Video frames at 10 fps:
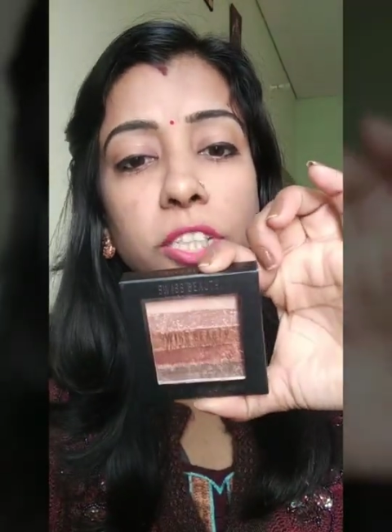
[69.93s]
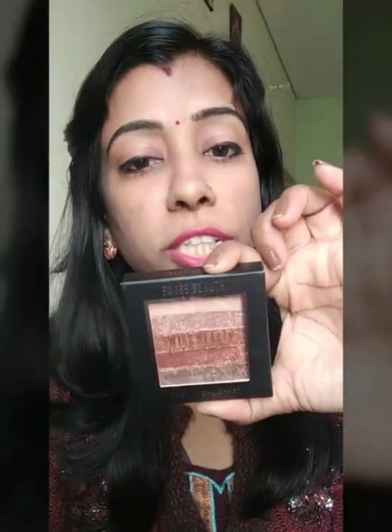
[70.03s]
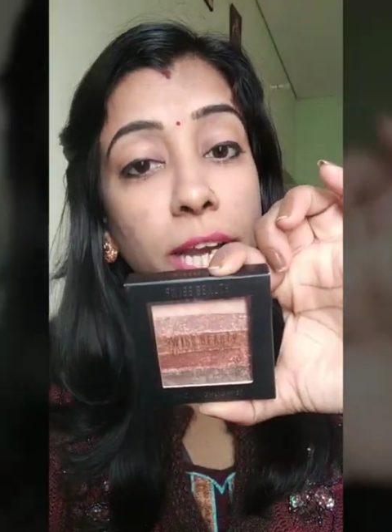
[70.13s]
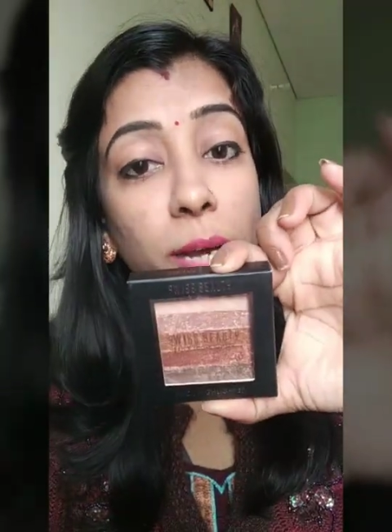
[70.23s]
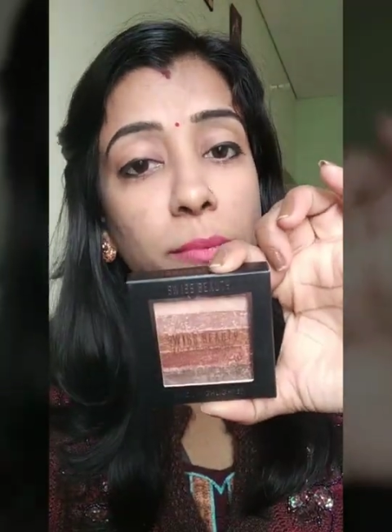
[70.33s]

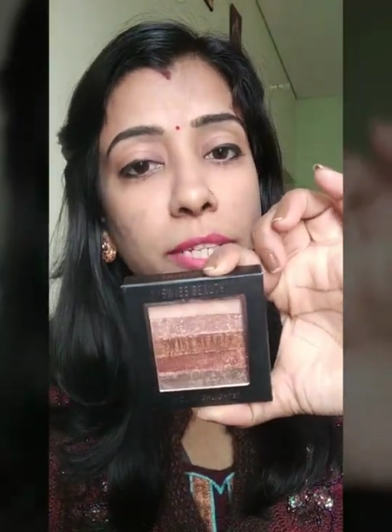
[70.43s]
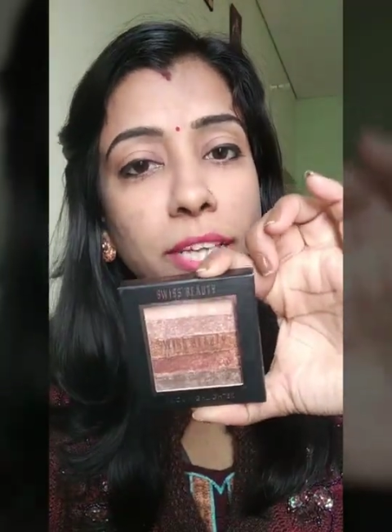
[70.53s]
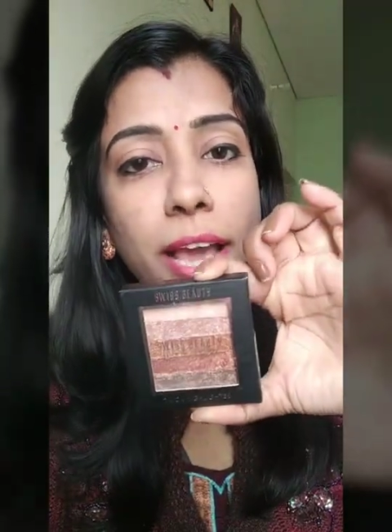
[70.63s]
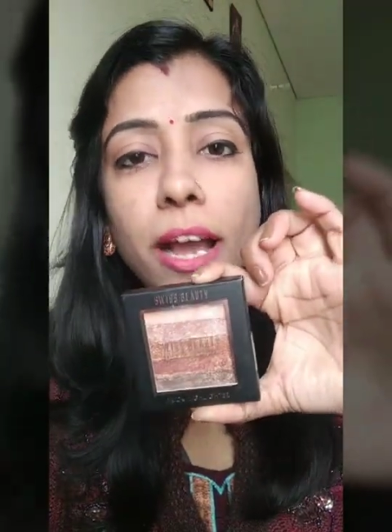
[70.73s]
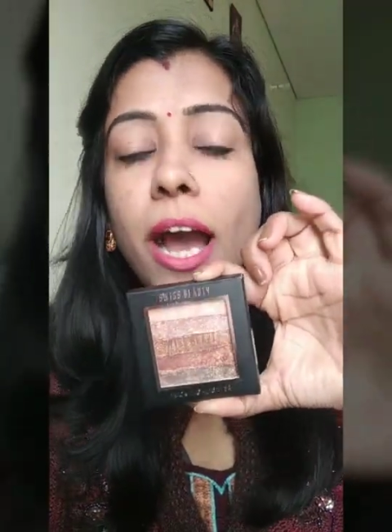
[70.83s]
शेड मिल
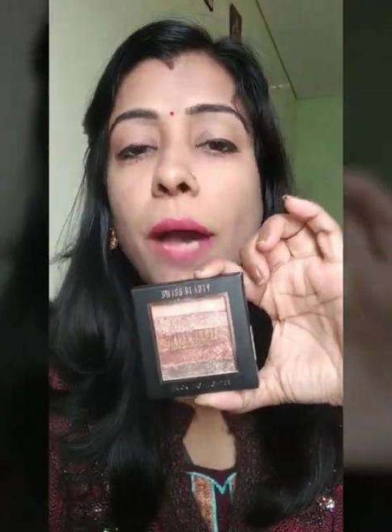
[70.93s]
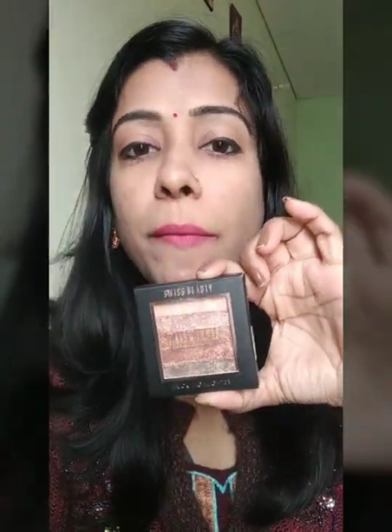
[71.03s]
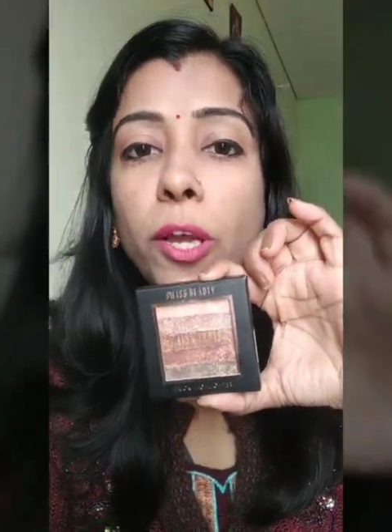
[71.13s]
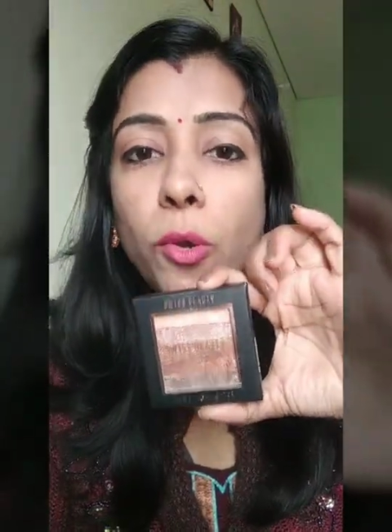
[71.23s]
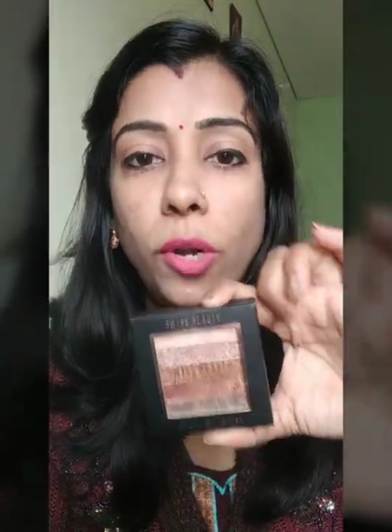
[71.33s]
जाएगा
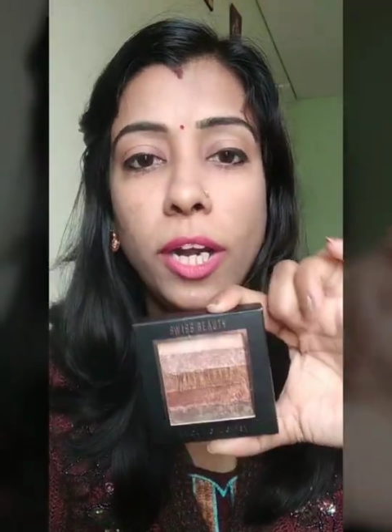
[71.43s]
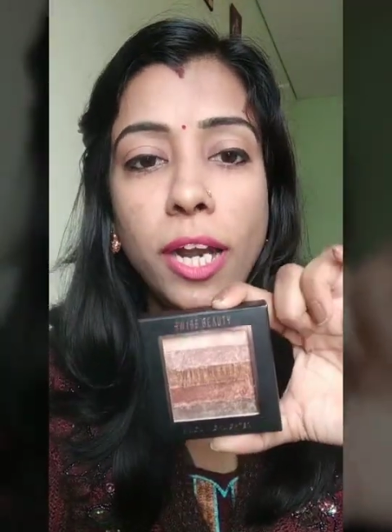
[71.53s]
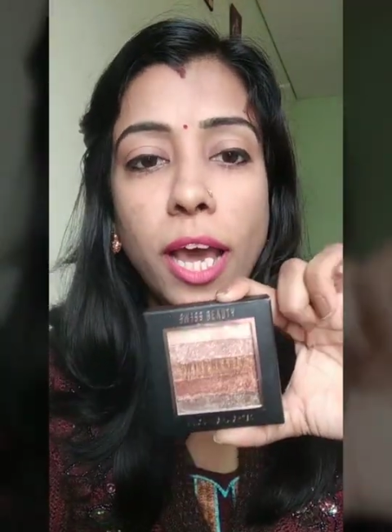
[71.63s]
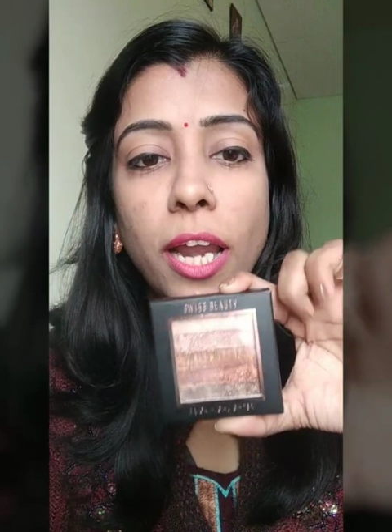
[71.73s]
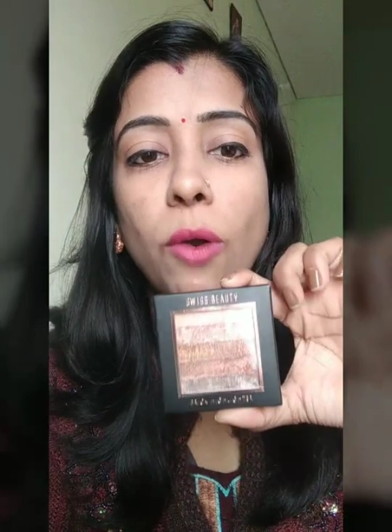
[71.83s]
आपने
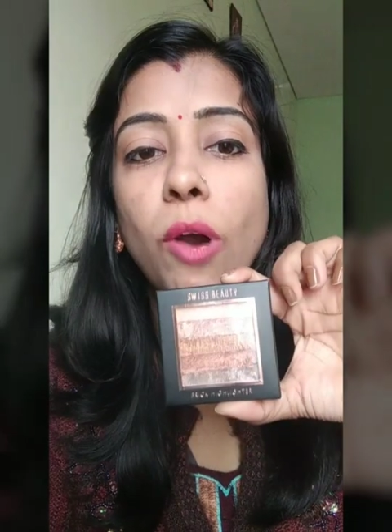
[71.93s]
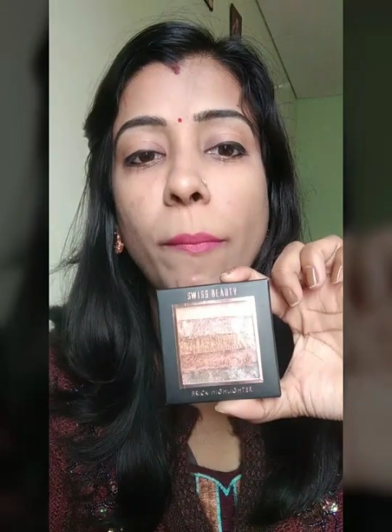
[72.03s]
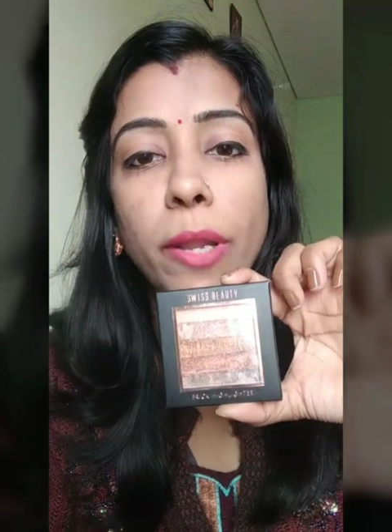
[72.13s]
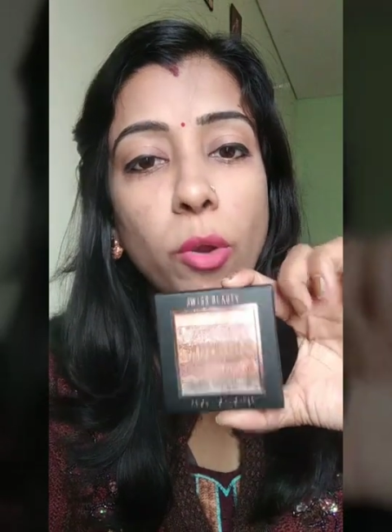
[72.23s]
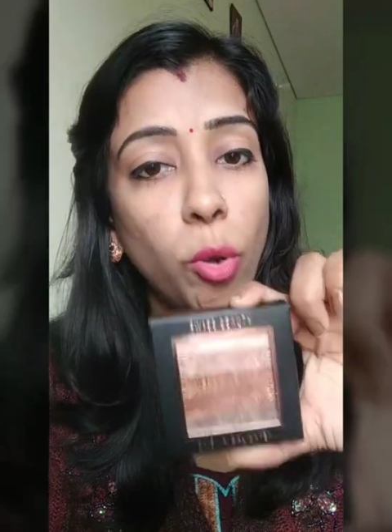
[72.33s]
गोल्डन डाला हो
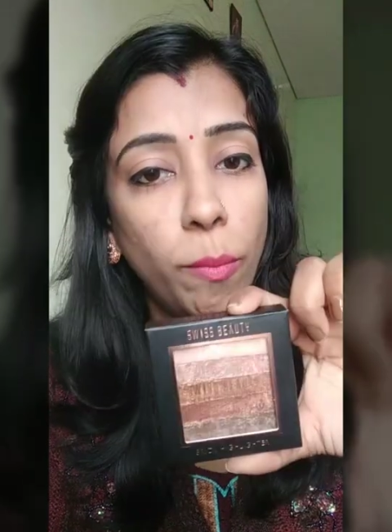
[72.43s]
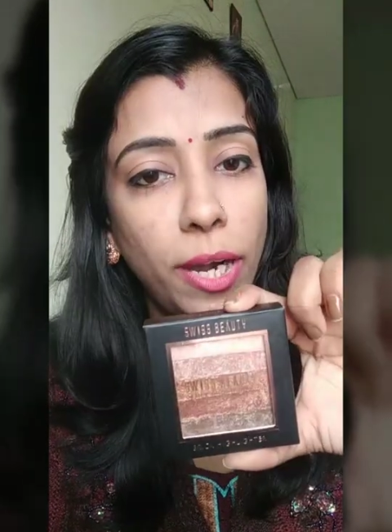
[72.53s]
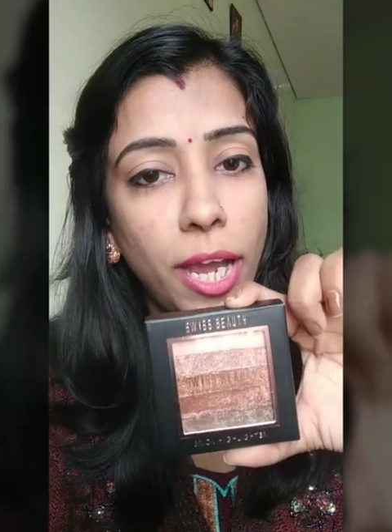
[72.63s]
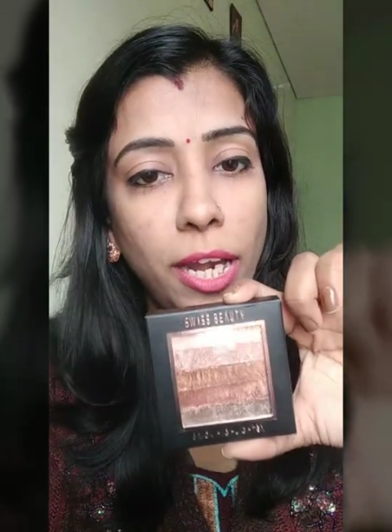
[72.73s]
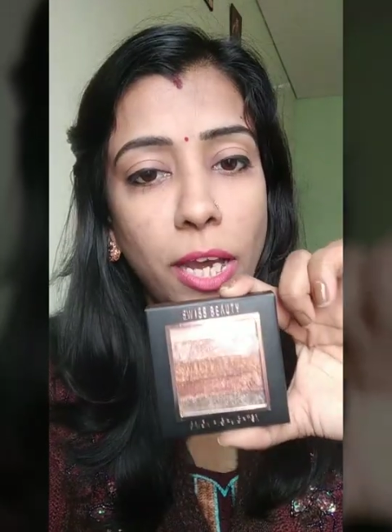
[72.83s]
आपने
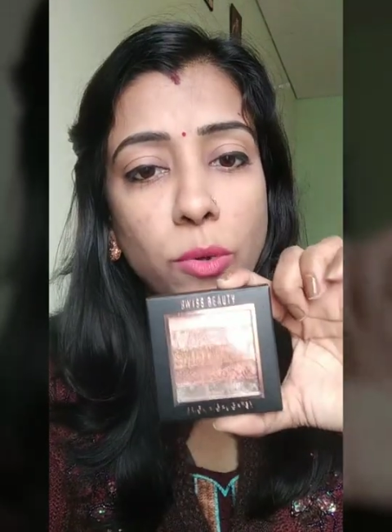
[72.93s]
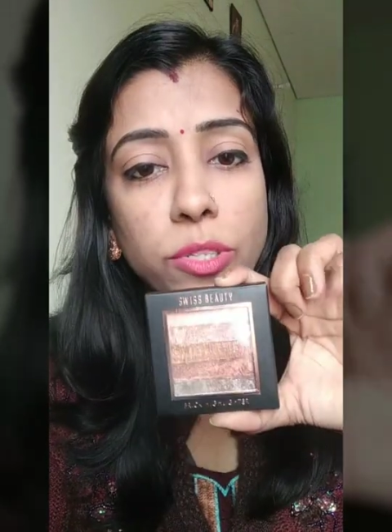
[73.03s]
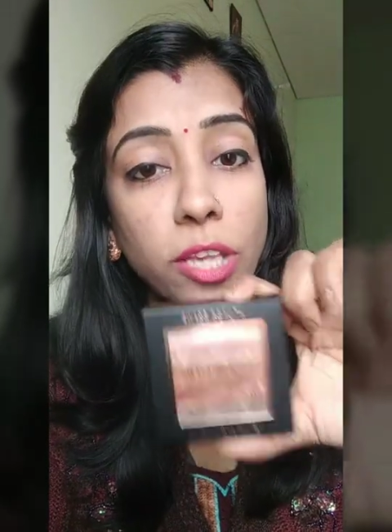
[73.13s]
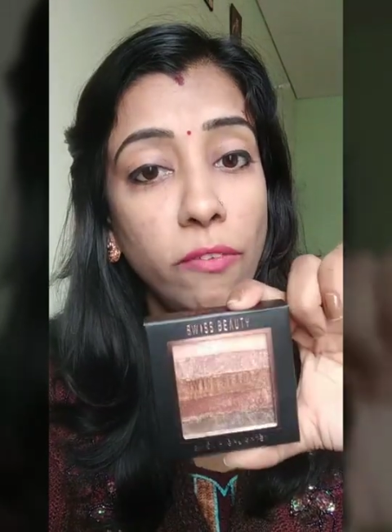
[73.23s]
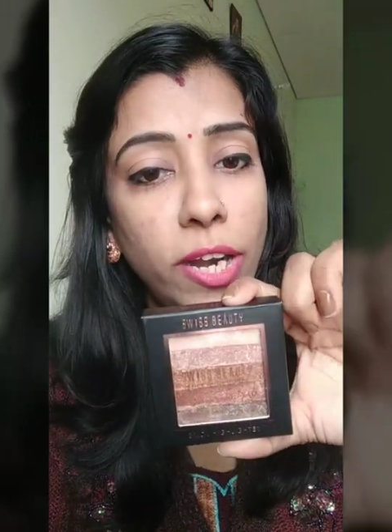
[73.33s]
कॉपर डाला
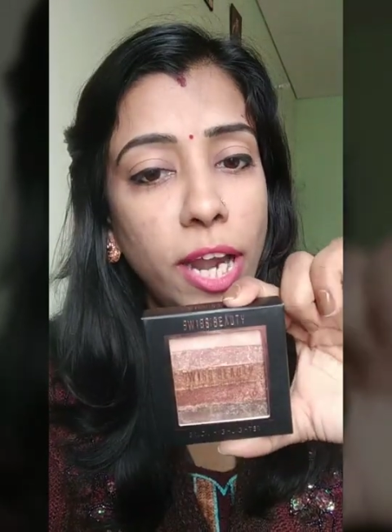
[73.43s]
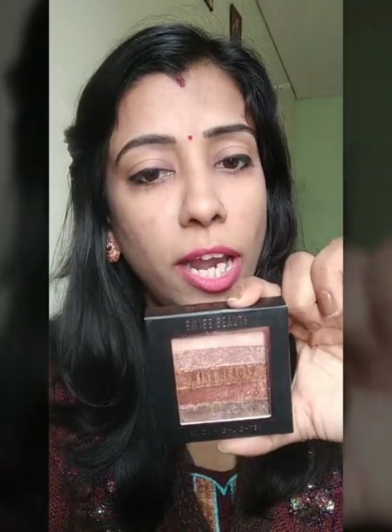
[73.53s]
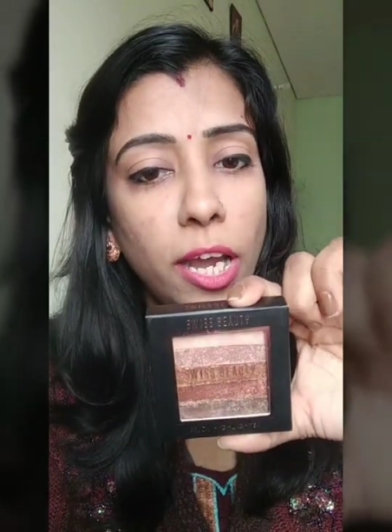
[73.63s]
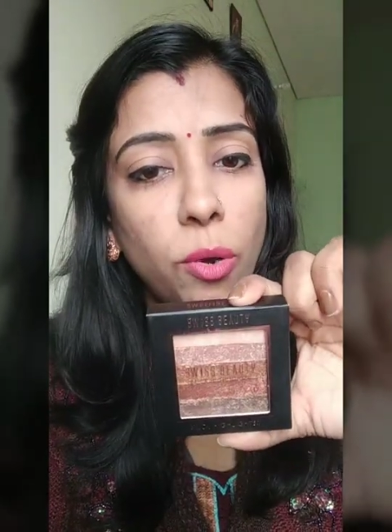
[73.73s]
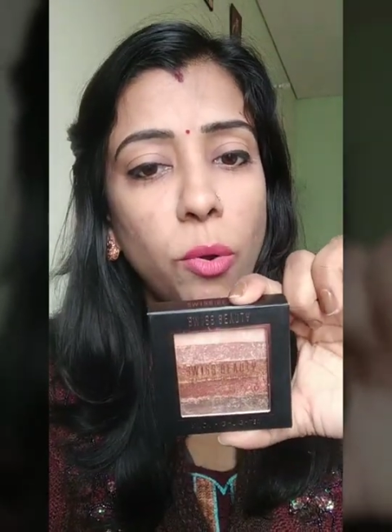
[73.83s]
हो सिल्वर
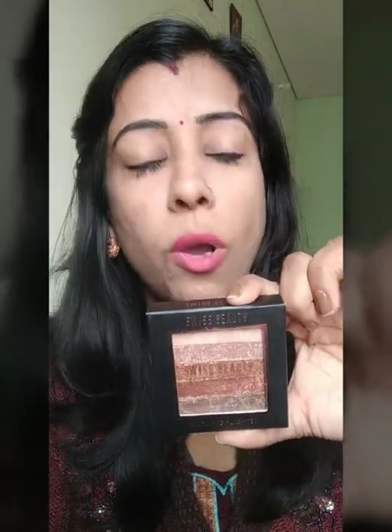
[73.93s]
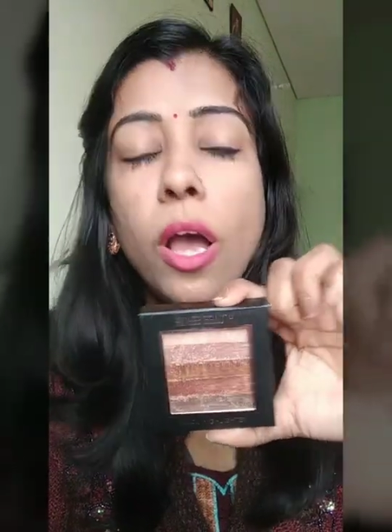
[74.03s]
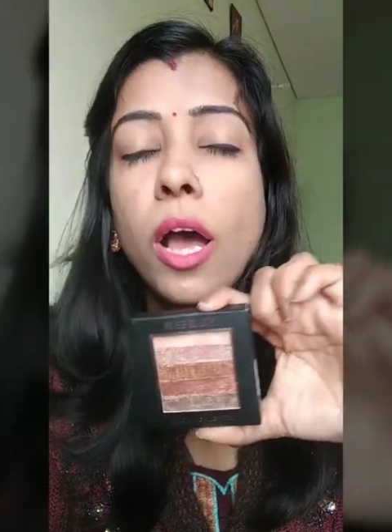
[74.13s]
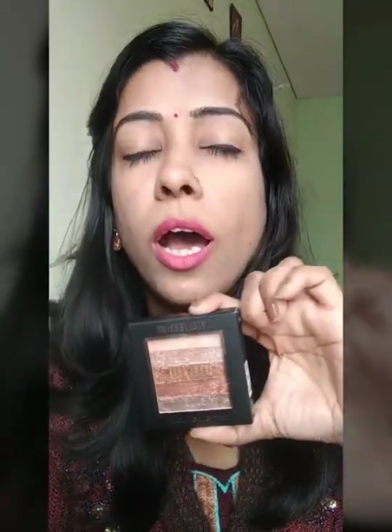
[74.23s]
डाला हो